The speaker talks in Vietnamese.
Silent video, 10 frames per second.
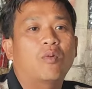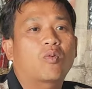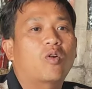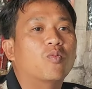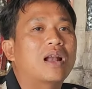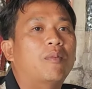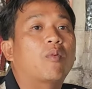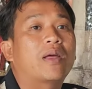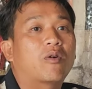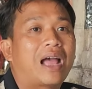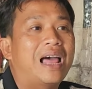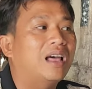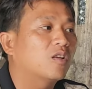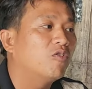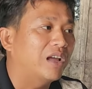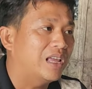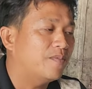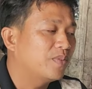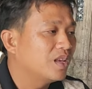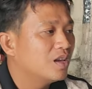là một, cũng là một điều khá là thú vị
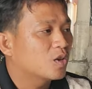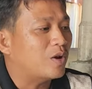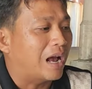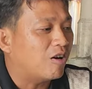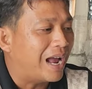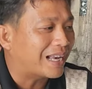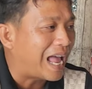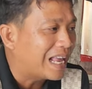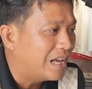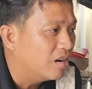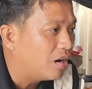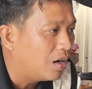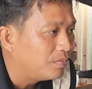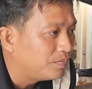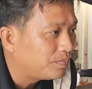chú đặng có hát ca gì được không